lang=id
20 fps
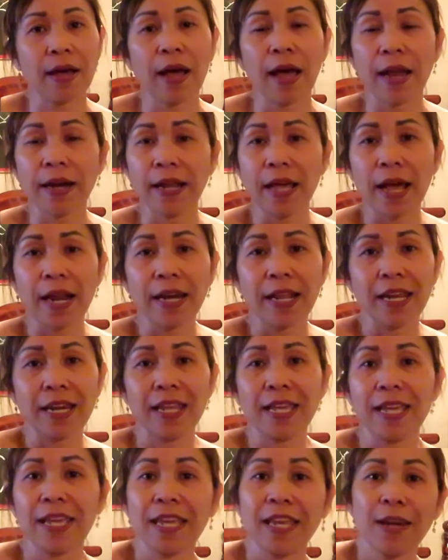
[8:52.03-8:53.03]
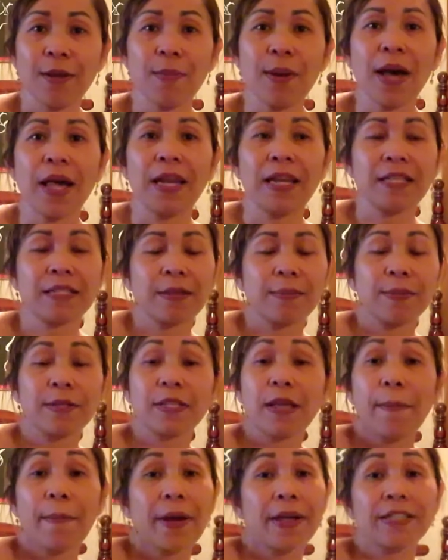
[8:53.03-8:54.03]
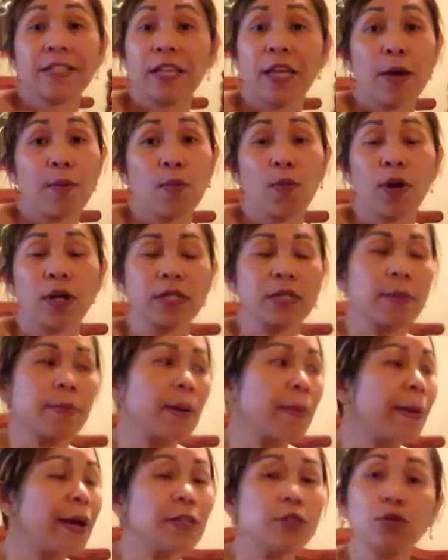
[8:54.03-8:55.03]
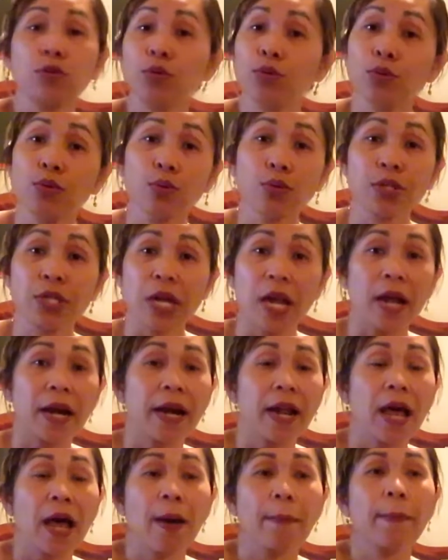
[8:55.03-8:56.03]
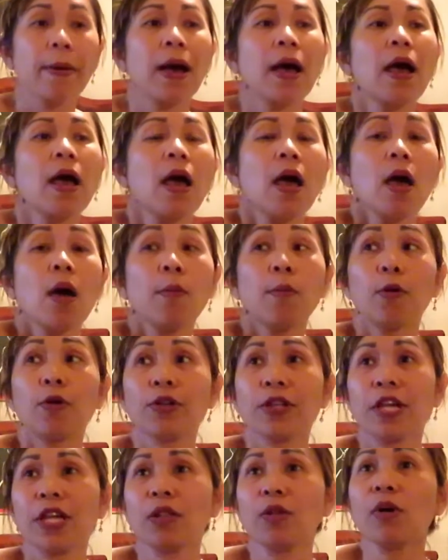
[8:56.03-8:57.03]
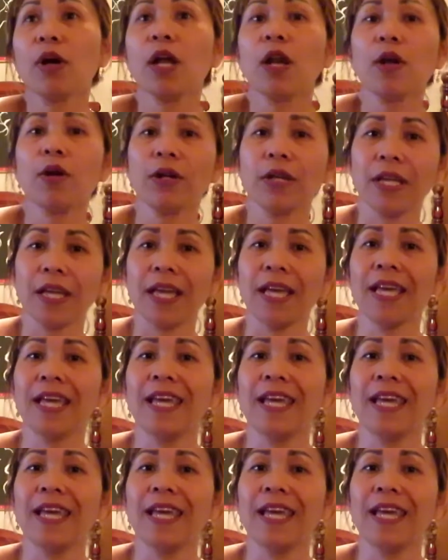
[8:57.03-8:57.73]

adik-adik di di Bali sama siapa aja yang muat sama bajuku celana apa pokoknya itu kalau di